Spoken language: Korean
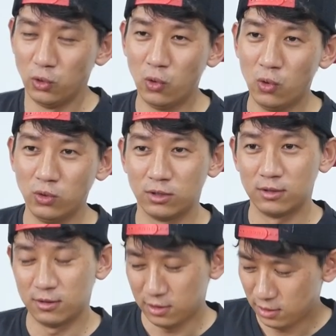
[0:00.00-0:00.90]
요
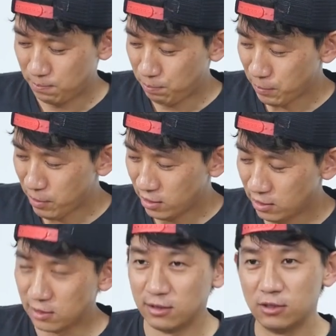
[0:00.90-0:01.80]

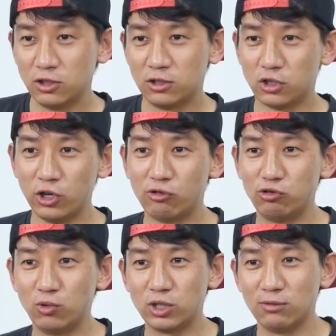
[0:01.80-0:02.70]
백팩은 저희
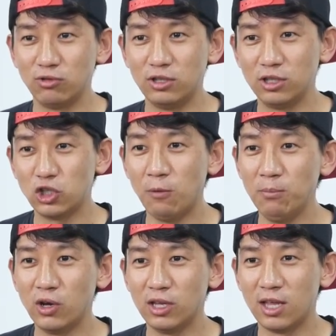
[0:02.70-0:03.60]
구독자분들이
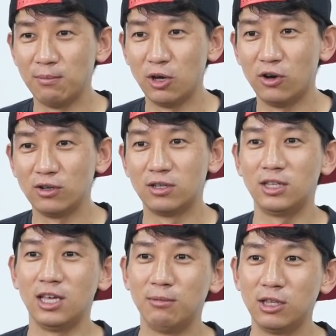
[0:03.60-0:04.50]
천명이 되면
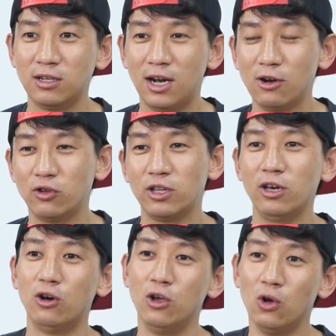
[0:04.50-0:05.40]
그때 이벤트를 할
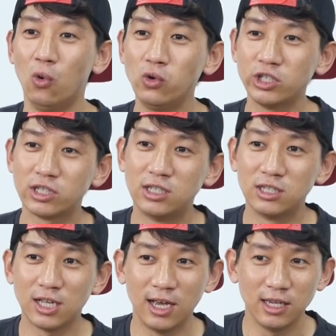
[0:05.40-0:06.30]
건데요. 혹시 그
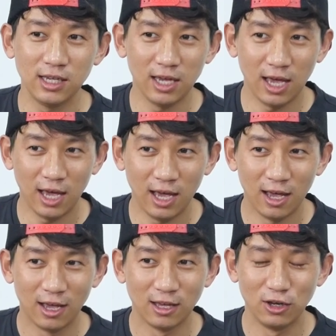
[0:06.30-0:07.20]

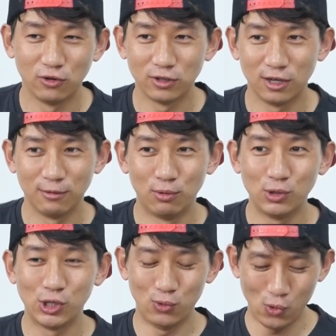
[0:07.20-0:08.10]
사이에 이 영상을
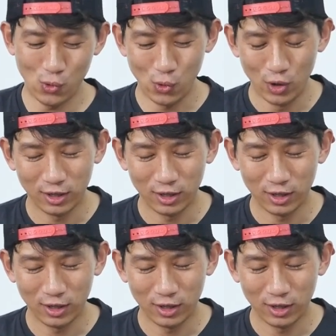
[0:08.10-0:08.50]
보시고